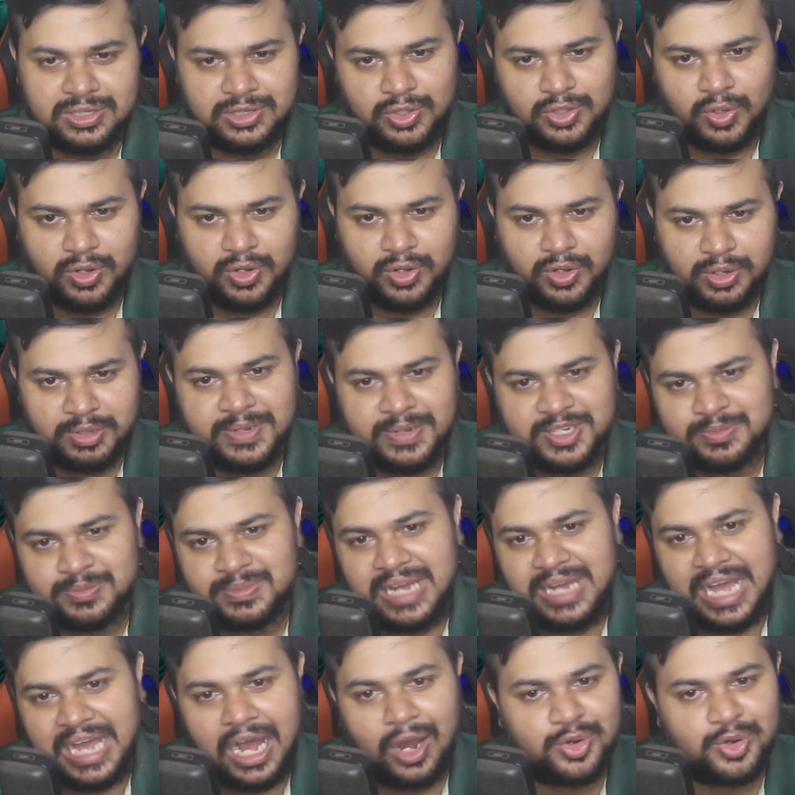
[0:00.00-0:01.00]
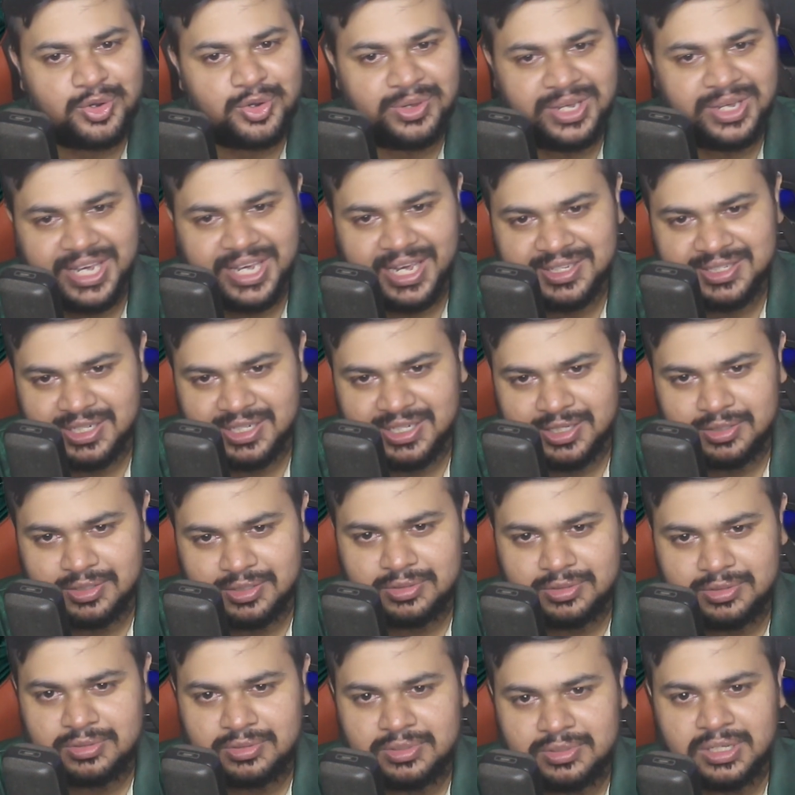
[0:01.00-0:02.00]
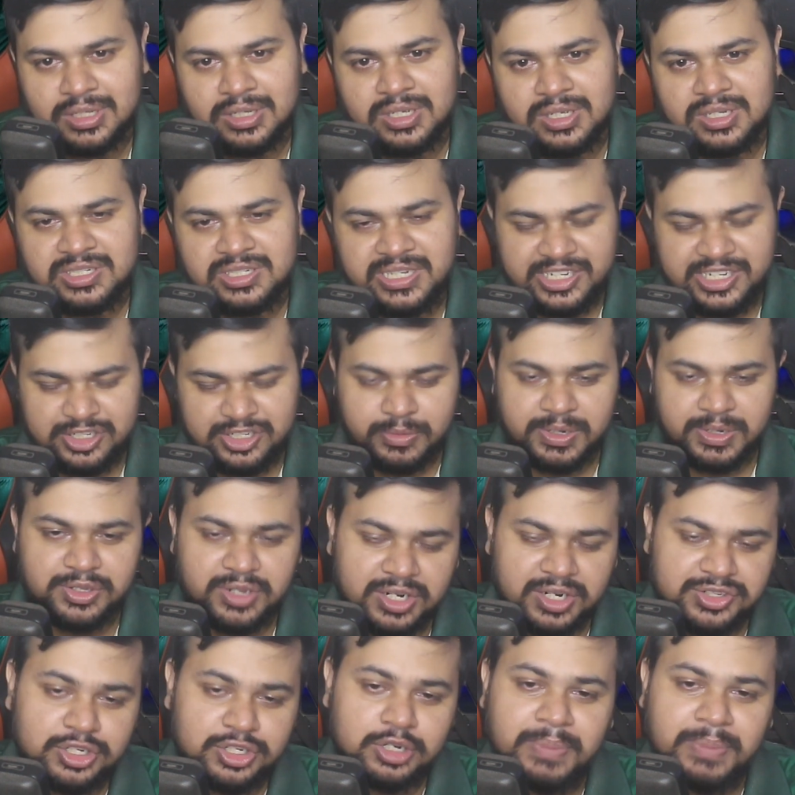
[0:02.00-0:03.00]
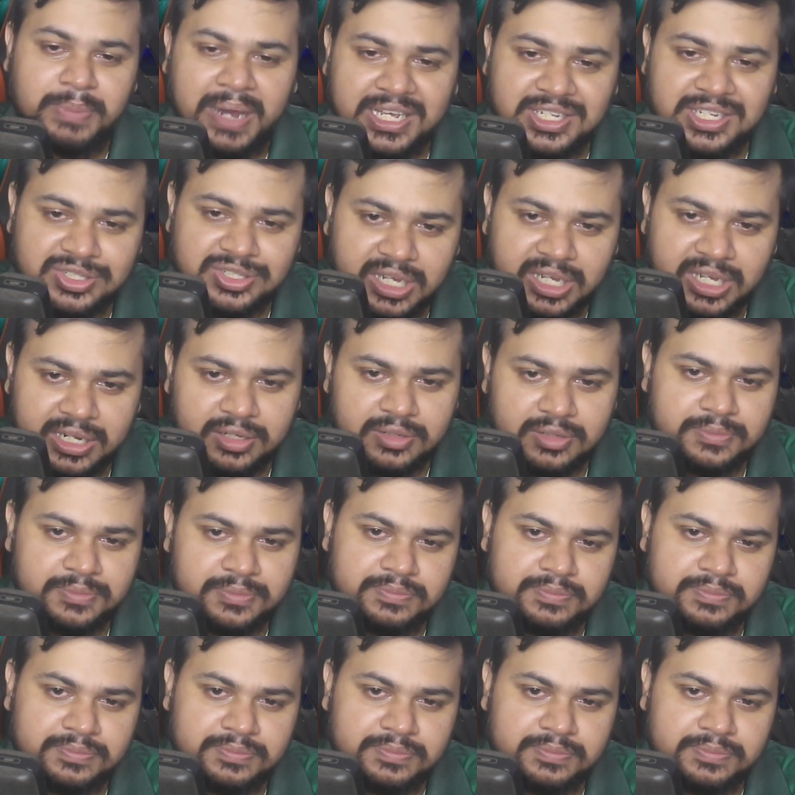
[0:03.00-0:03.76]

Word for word: তখন কিন্তু ব্যাটসম্যান আউট হয়ে গেছে শেষ ওভার দরকার ছিল বাইশ রান